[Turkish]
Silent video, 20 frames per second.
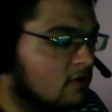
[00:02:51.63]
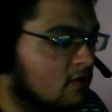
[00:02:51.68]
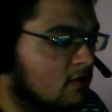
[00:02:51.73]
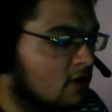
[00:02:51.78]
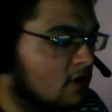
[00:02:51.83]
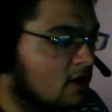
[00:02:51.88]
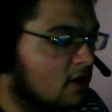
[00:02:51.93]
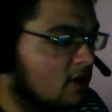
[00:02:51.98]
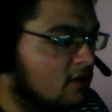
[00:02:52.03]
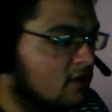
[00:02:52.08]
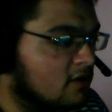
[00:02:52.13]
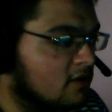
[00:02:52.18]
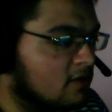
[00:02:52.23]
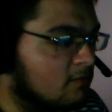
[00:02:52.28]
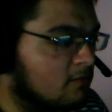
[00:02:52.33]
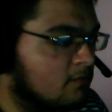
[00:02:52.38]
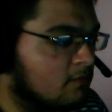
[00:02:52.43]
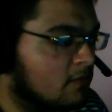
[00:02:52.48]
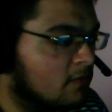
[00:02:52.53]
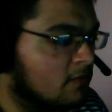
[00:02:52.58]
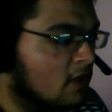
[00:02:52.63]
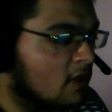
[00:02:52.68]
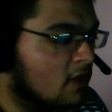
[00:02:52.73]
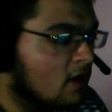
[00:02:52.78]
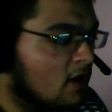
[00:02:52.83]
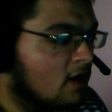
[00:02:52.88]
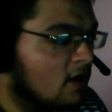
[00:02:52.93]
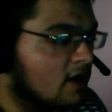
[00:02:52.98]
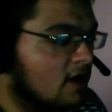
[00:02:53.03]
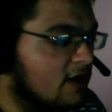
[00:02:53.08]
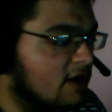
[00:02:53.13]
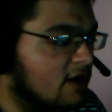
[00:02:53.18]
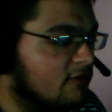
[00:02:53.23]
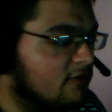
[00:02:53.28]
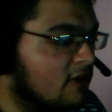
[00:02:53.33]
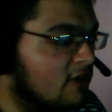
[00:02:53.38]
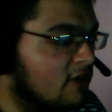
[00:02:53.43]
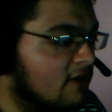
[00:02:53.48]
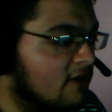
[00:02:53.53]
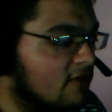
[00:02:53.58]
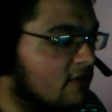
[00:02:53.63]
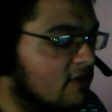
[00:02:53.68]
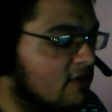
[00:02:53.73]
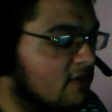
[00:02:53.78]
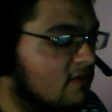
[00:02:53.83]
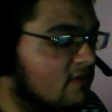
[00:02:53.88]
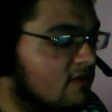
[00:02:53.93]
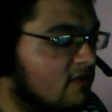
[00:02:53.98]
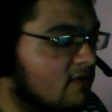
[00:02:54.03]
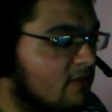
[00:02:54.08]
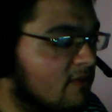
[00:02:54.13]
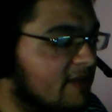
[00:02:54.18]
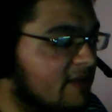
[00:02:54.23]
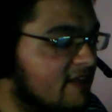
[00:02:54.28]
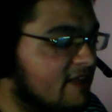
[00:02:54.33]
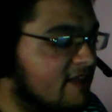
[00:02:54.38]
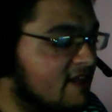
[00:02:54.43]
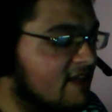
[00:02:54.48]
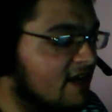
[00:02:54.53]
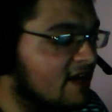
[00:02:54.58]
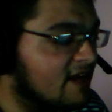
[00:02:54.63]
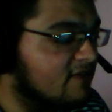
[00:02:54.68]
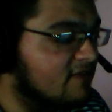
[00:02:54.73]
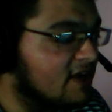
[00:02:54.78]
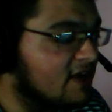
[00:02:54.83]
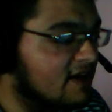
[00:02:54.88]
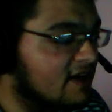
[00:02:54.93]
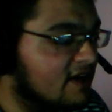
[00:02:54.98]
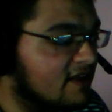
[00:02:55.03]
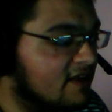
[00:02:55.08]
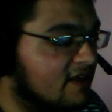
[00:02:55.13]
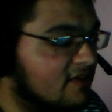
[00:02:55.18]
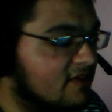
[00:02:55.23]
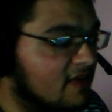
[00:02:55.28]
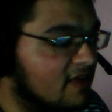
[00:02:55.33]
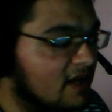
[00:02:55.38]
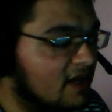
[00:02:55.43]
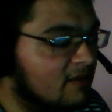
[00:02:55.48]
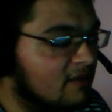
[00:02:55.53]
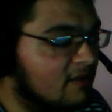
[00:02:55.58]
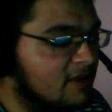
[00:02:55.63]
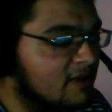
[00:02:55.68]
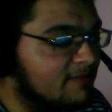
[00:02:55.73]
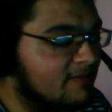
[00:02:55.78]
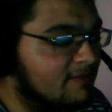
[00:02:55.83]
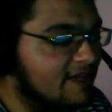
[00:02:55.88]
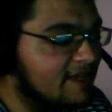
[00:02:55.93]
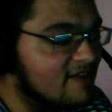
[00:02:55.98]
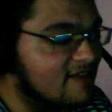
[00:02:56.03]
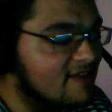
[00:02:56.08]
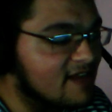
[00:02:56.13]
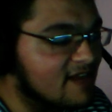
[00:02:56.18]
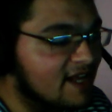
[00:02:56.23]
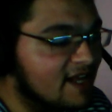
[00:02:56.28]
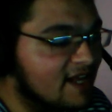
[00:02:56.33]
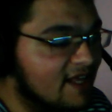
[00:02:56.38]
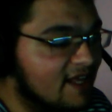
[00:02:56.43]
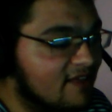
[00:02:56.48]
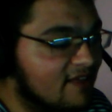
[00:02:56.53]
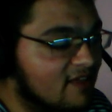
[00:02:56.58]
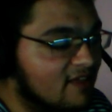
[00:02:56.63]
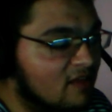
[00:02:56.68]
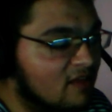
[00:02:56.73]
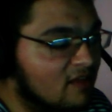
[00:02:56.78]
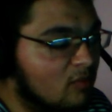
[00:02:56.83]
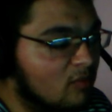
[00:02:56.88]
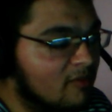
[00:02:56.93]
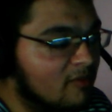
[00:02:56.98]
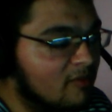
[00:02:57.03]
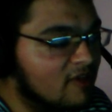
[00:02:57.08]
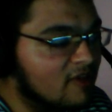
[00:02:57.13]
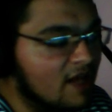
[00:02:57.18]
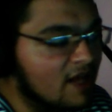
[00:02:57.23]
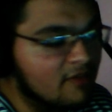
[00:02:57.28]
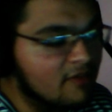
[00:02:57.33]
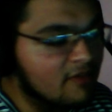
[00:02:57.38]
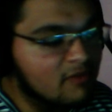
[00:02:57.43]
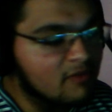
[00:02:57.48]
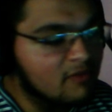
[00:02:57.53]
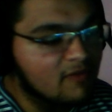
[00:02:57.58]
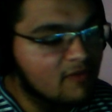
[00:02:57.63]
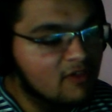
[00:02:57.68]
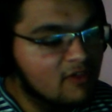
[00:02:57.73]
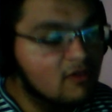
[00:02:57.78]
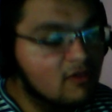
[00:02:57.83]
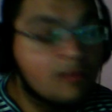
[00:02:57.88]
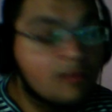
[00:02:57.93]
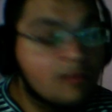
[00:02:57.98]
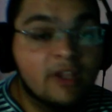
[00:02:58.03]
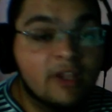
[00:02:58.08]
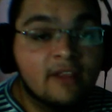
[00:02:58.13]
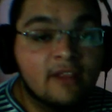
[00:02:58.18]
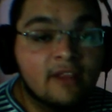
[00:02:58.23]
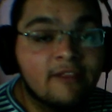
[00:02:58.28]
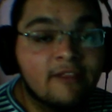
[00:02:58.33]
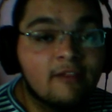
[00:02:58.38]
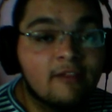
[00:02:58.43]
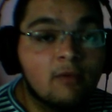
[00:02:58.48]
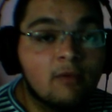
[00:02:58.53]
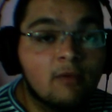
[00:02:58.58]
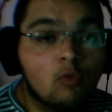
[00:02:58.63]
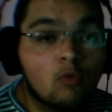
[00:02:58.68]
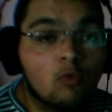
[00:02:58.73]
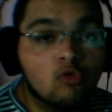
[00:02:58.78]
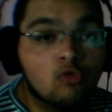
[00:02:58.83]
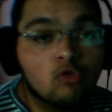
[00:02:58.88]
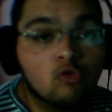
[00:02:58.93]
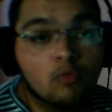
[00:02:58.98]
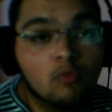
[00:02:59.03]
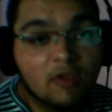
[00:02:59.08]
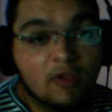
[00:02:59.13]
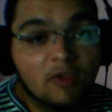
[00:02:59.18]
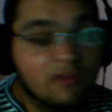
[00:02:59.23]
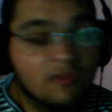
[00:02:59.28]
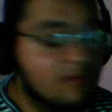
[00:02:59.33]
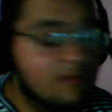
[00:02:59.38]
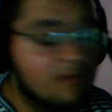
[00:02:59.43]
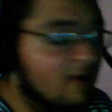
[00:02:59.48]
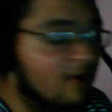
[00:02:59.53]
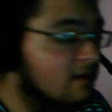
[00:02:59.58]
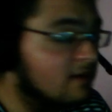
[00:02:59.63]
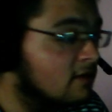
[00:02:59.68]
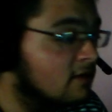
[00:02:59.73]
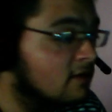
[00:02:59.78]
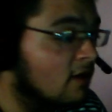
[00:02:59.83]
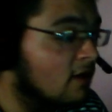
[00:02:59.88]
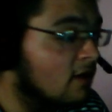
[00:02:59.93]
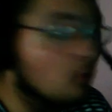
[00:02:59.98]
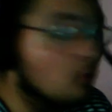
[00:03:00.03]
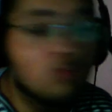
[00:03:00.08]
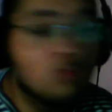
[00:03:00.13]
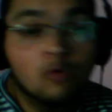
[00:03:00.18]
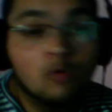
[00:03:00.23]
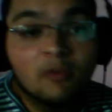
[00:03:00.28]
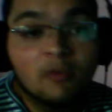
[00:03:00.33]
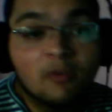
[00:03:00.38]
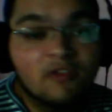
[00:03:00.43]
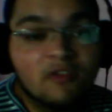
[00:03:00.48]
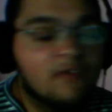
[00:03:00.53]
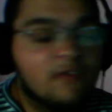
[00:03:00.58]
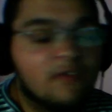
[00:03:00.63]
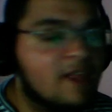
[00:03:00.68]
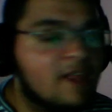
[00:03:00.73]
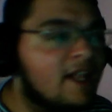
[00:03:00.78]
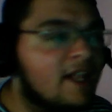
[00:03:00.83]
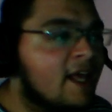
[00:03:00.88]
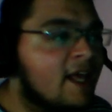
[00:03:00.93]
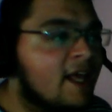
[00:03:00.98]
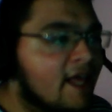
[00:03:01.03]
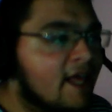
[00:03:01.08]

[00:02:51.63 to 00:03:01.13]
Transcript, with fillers: Anladım. Karşı tarafta Twitch ve Blitzcrank var arkadaşlar. Elemanın Blitzcrank'e çekilmemesi lazım. Twitch'in de bildiğiniz gibi osuruk pasifi var. Ya osuruk pasifi değil.